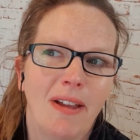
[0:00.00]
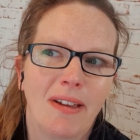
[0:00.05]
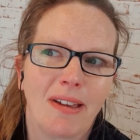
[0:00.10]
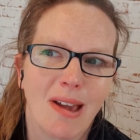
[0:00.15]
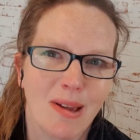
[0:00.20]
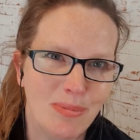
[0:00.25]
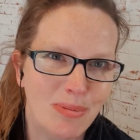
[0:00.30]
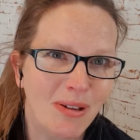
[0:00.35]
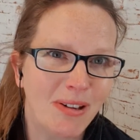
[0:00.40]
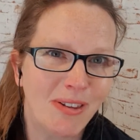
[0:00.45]

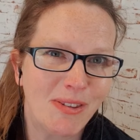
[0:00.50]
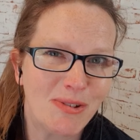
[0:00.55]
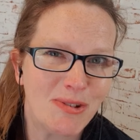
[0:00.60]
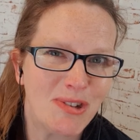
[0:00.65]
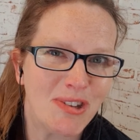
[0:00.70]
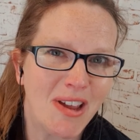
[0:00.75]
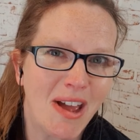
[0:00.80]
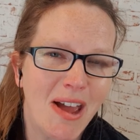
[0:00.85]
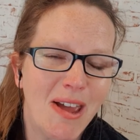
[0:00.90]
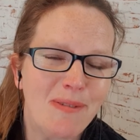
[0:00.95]
Kapitel zu
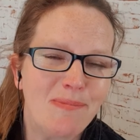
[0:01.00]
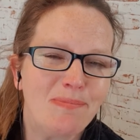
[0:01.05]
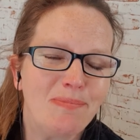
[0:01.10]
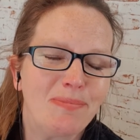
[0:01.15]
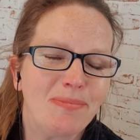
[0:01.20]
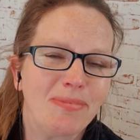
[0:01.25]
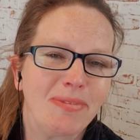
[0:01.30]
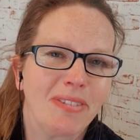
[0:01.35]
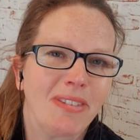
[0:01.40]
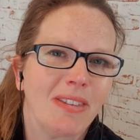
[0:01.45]

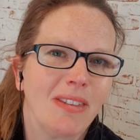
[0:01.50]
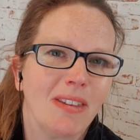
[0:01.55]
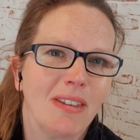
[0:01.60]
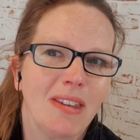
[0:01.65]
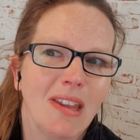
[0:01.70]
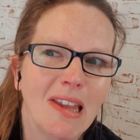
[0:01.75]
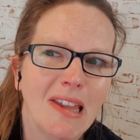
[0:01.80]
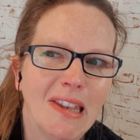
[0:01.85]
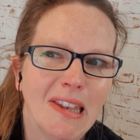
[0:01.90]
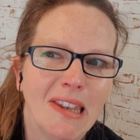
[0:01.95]
schreiben.
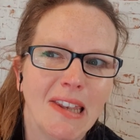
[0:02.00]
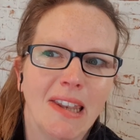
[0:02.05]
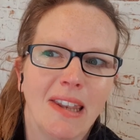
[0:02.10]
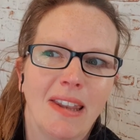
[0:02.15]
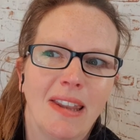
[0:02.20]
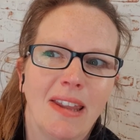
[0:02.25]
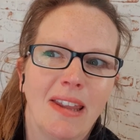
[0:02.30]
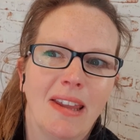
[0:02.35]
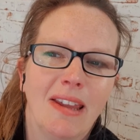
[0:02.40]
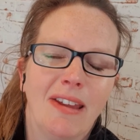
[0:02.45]
Denn